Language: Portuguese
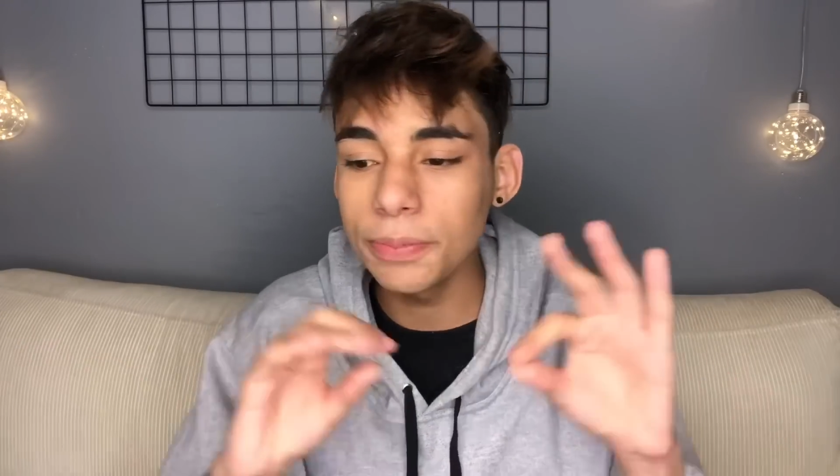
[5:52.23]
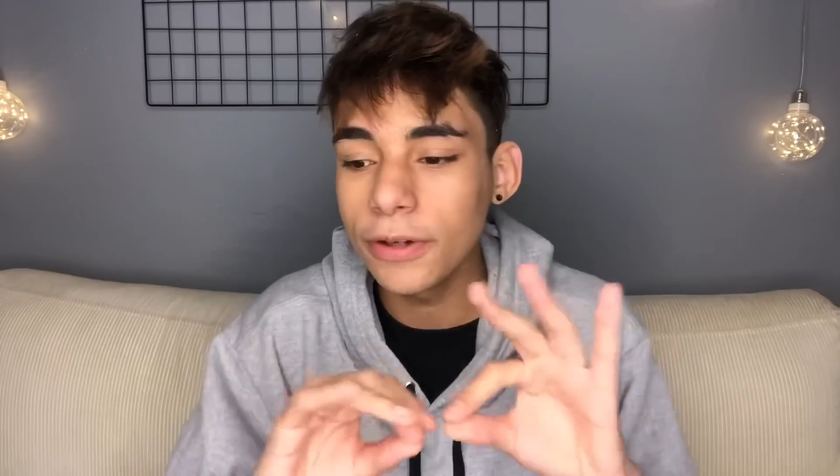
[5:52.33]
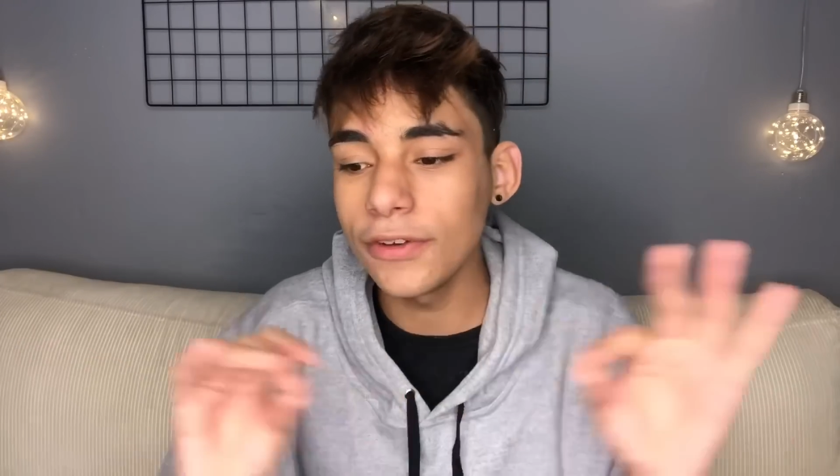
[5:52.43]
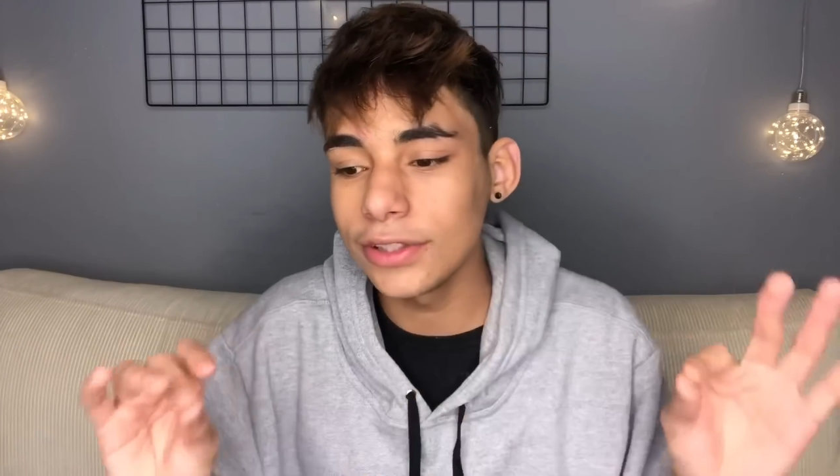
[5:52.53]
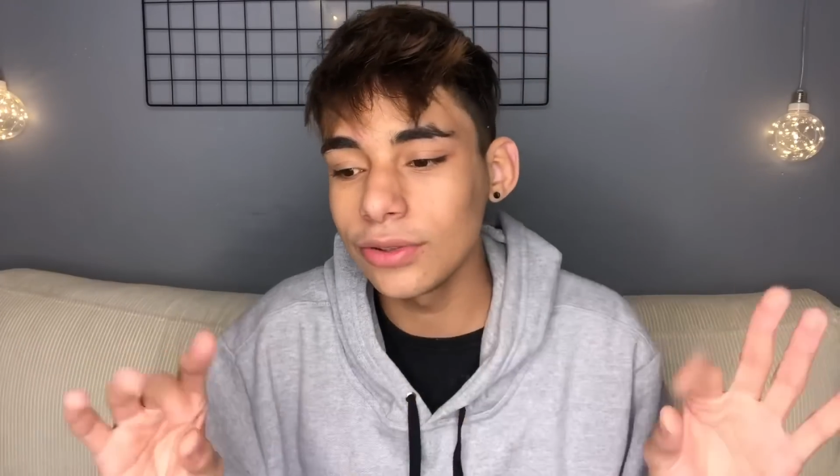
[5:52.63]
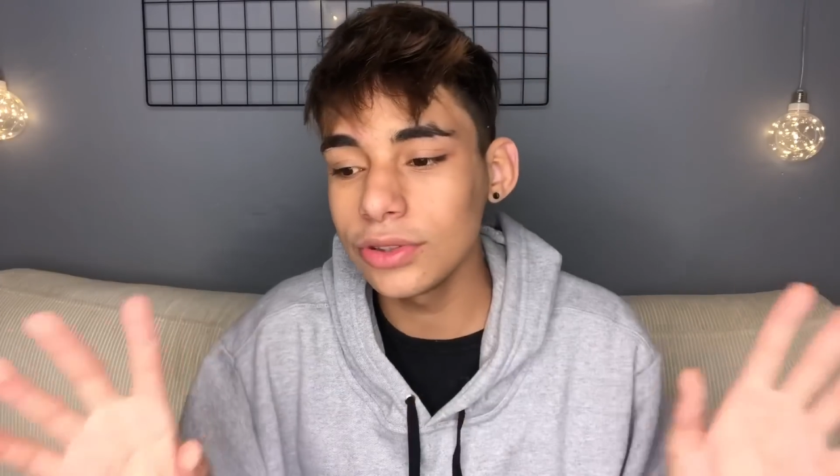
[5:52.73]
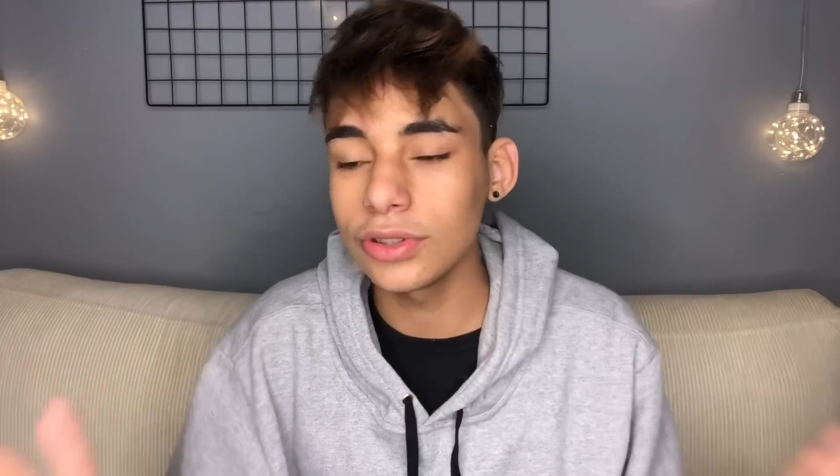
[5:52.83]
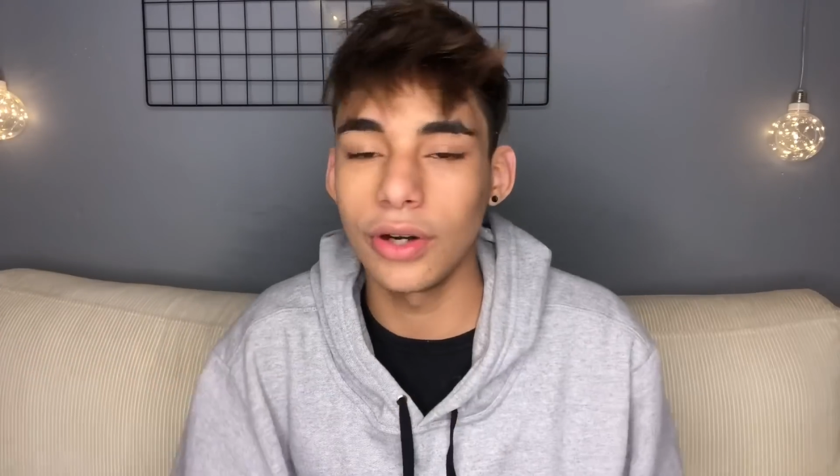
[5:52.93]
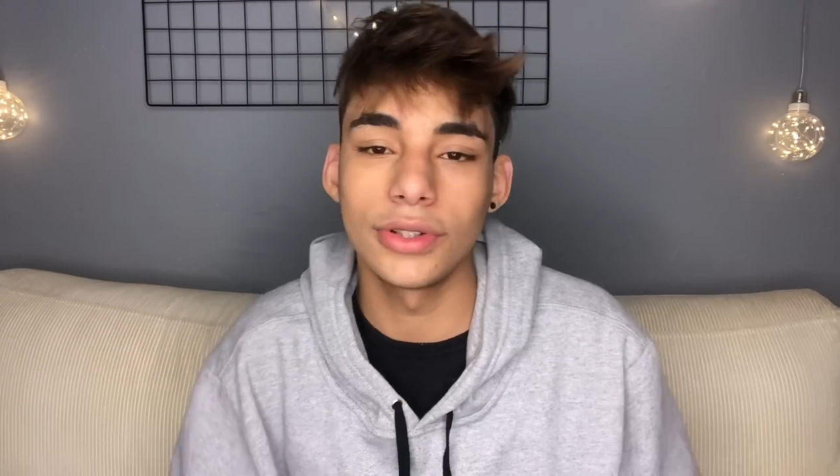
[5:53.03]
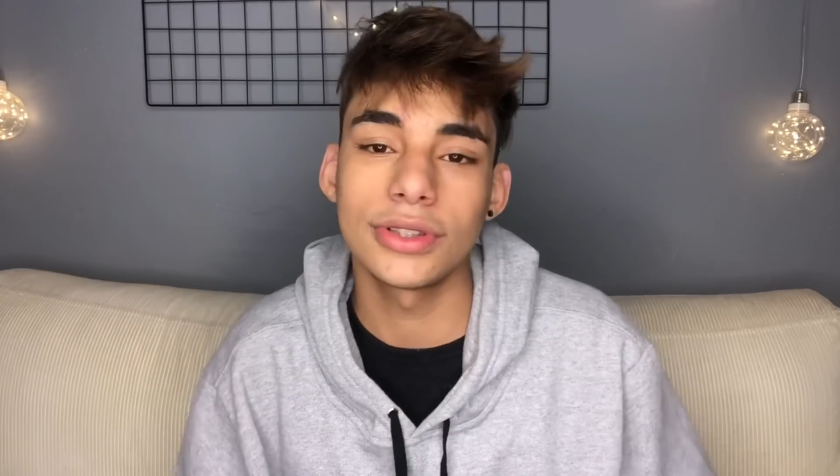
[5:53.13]
perfeita nos
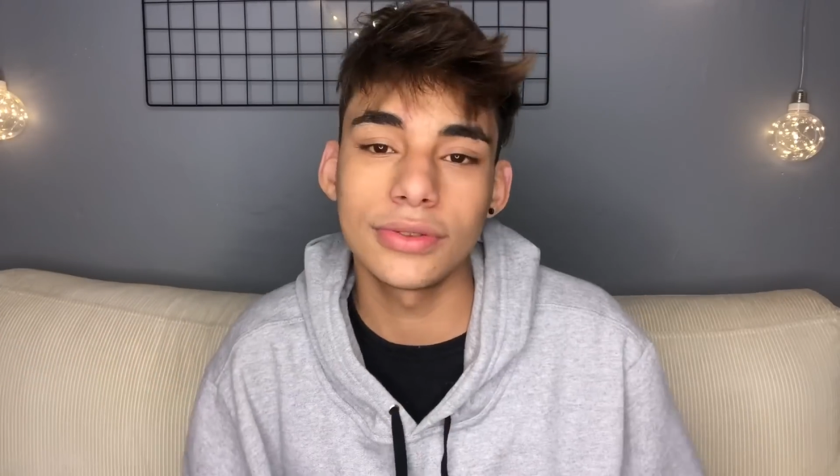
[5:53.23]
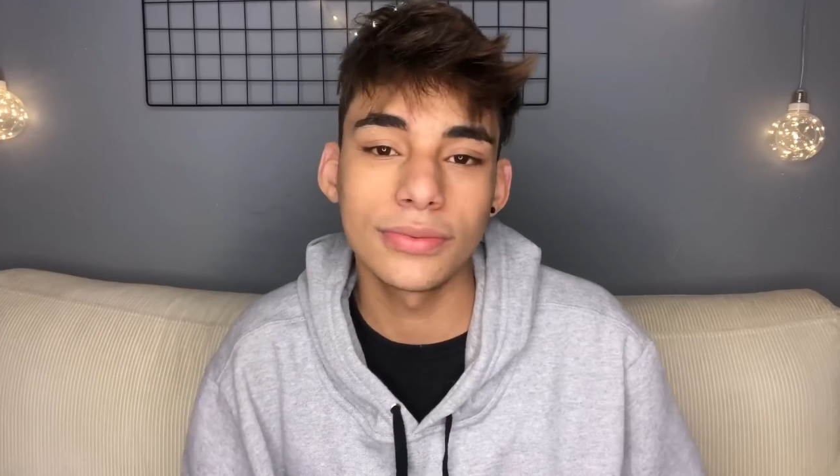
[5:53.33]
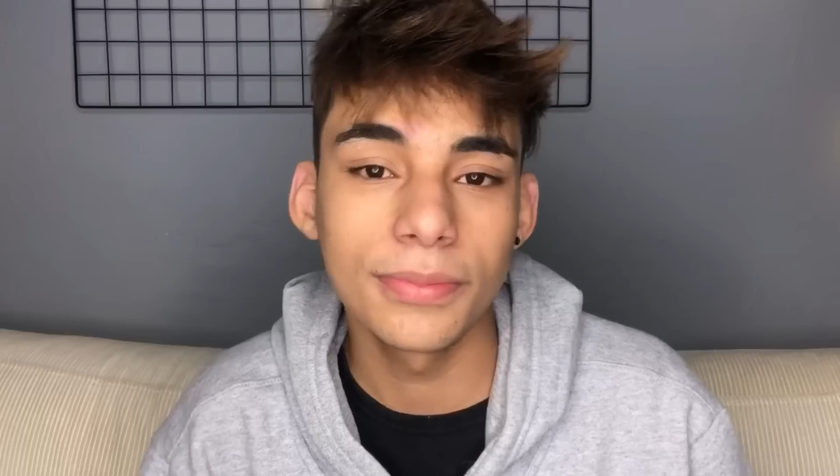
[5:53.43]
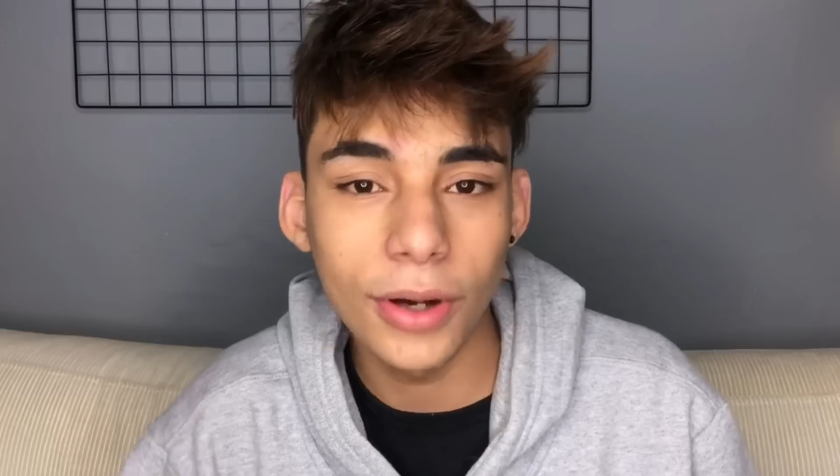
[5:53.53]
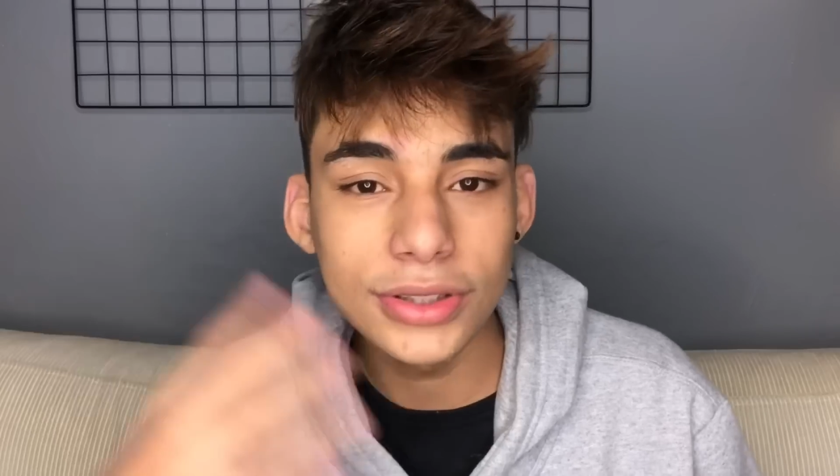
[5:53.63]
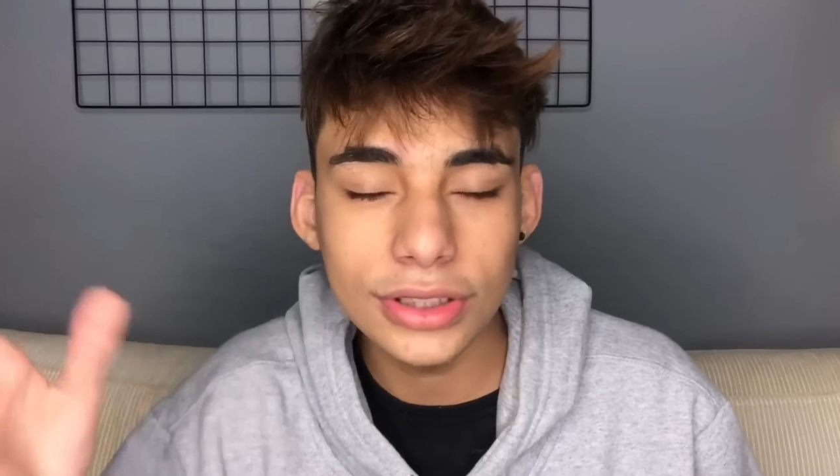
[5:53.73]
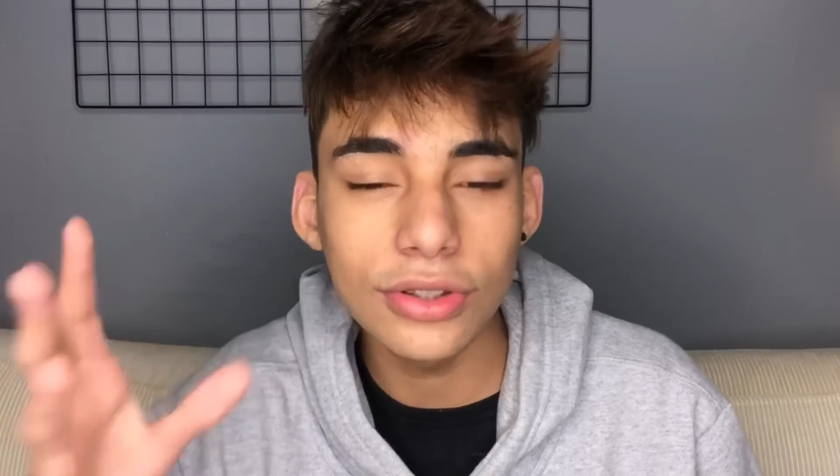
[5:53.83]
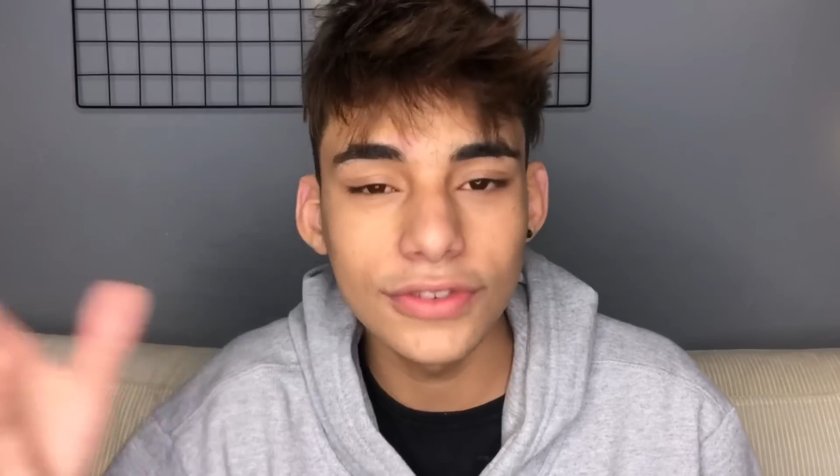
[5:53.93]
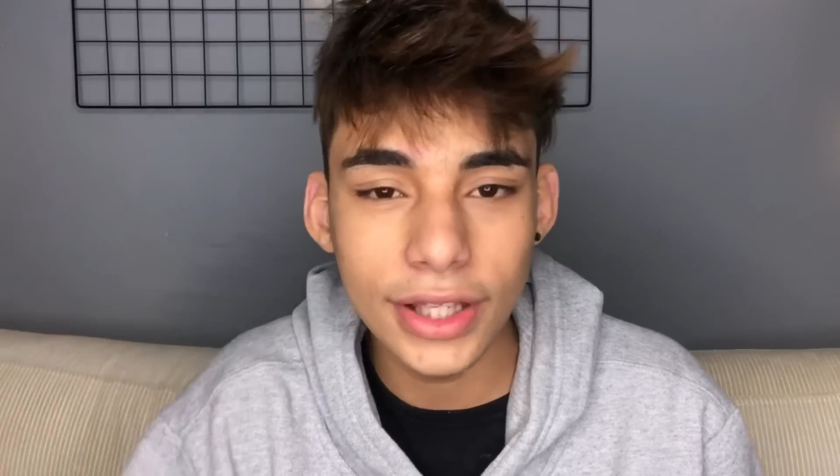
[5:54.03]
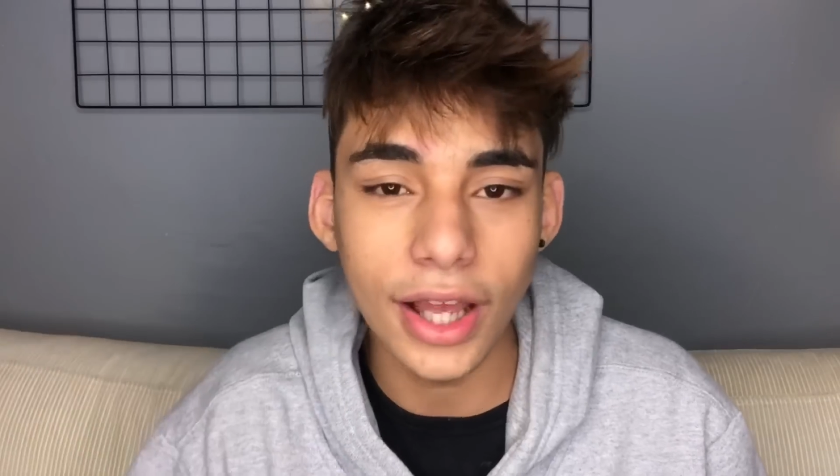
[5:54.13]
stories posta a sua vida